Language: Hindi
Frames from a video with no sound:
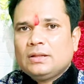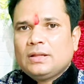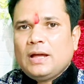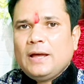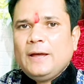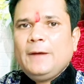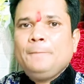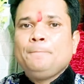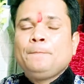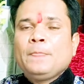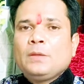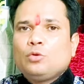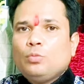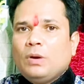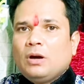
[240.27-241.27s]
करता है
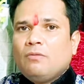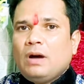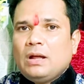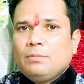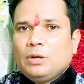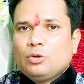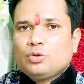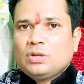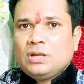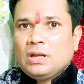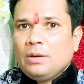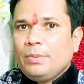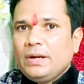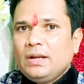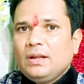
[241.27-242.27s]
तो भगवान भरोसे ना
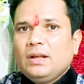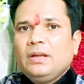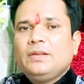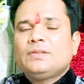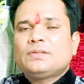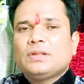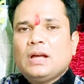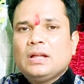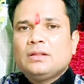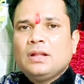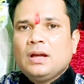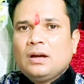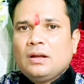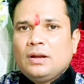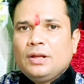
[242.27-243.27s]
बैठे रहें
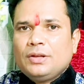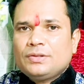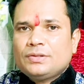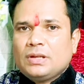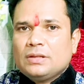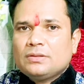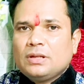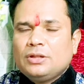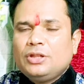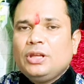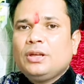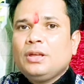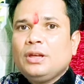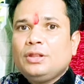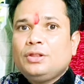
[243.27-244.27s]
साधना करने के साथ साथ
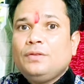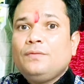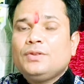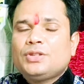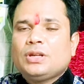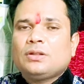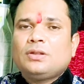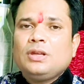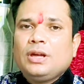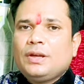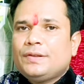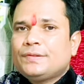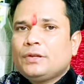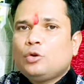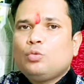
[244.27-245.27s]
देखें कि दिव्य शक्तियां
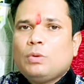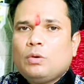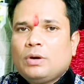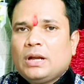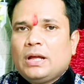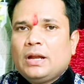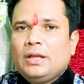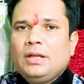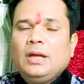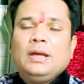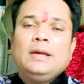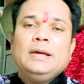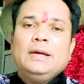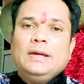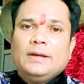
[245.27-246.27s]
कैसे अनुभव करा रही हैं
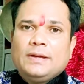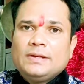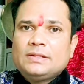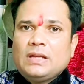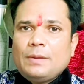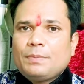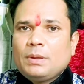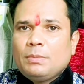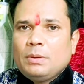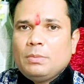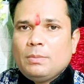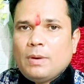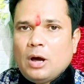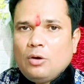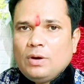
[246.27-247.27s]
कैसे आपके मन
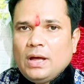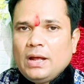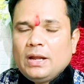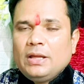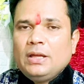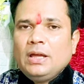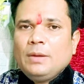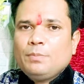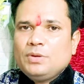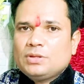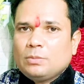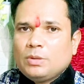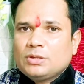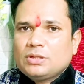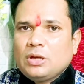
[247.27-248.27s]
में भाव ला रही हैं अपनी
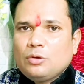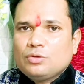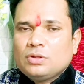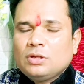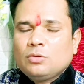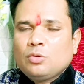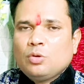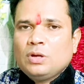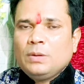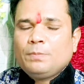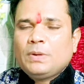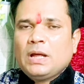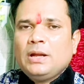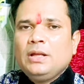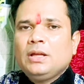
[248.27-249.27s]
समस्याओं से को
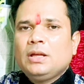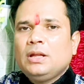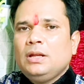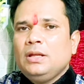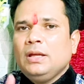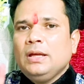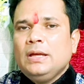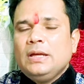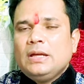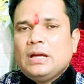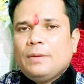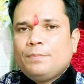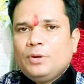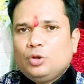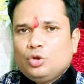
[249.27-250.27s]
निपटाने के लिए
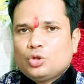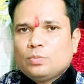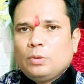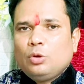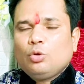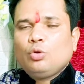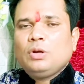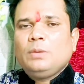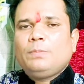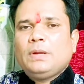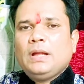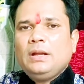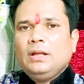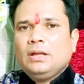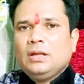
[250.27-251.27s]
अपने दुश्मनों को
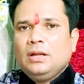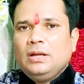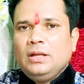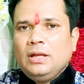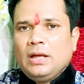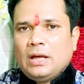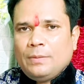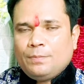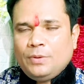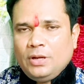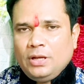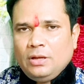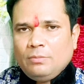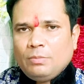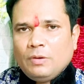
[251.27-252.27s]
निपटाने के लिए
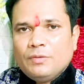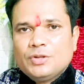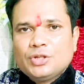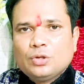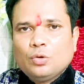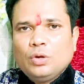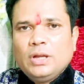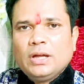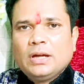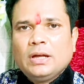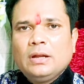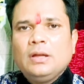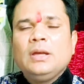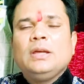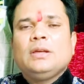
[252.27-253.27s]
अपने भविष्य को
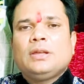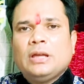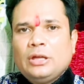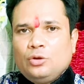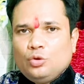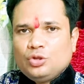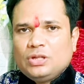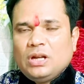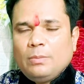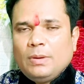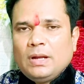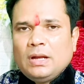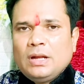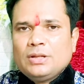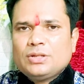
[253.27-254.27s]
लेकर क्या योजना
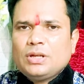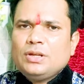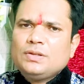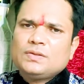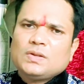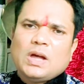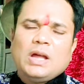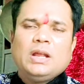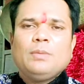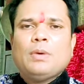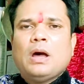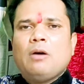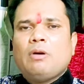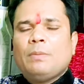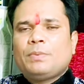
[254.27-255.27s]
बनाना चाहिए सारे
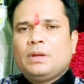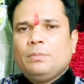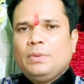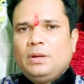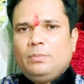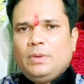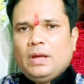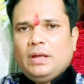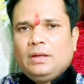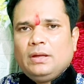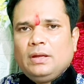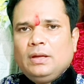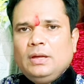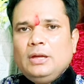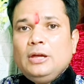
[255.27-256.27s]
भाव आपके मन में
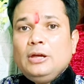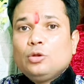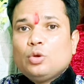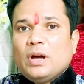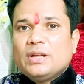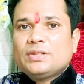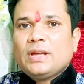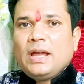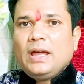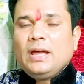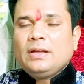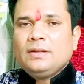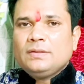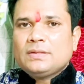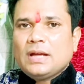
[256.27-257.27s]
आएंगे तो आशा है
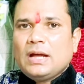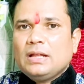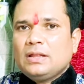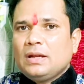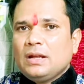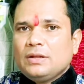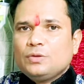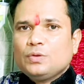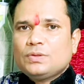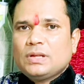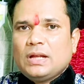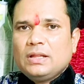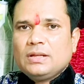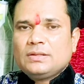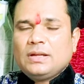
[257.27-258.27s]
कि साधना जो
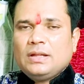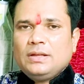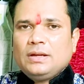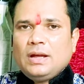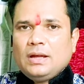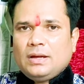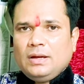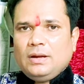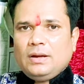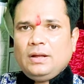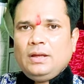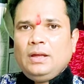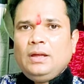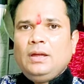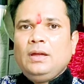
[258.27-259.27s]
साधक साधिकाएं कर
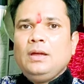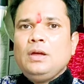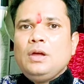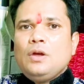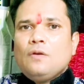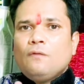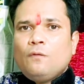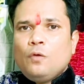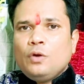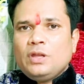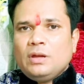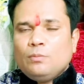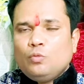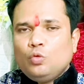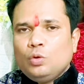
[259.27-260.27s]
रहे हैं वो
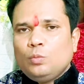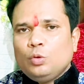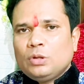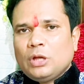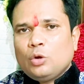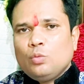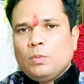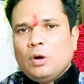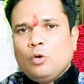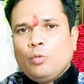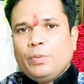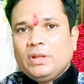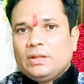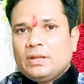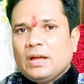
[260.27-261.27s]
ये मूलभूत अनुभवों
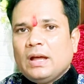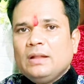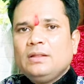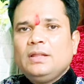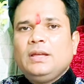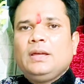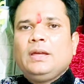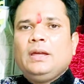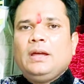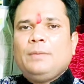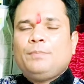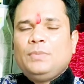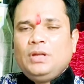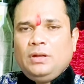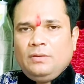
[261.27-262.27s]
पर ध्यान देंगे
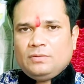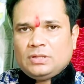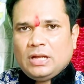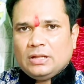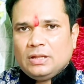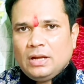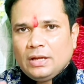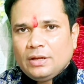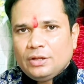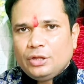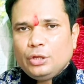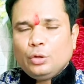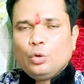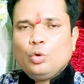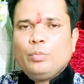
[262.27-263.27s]
अपने साधना के
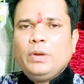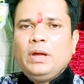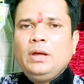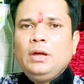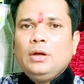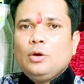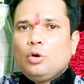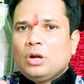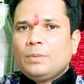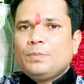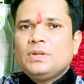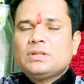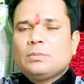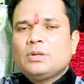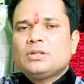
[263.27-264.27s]
दिनों में और
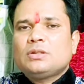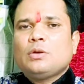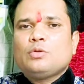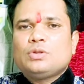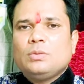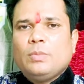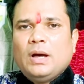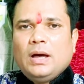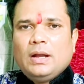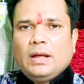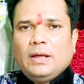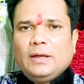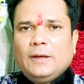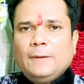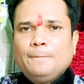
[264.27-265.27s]
अपनी समस्याओं से बाहर
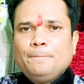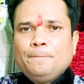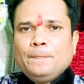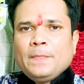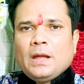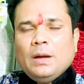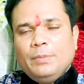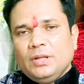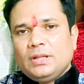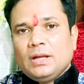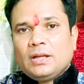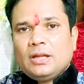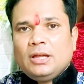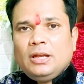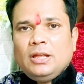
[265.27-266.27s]
आएंगे अभी
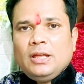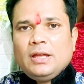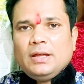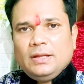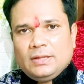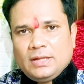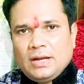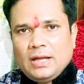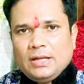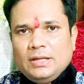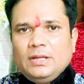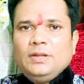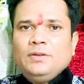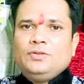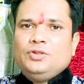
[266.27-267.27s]
तक के लिए इतना
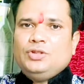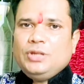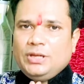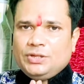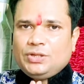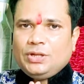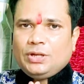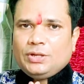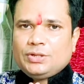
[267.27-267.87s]
ही जय श्री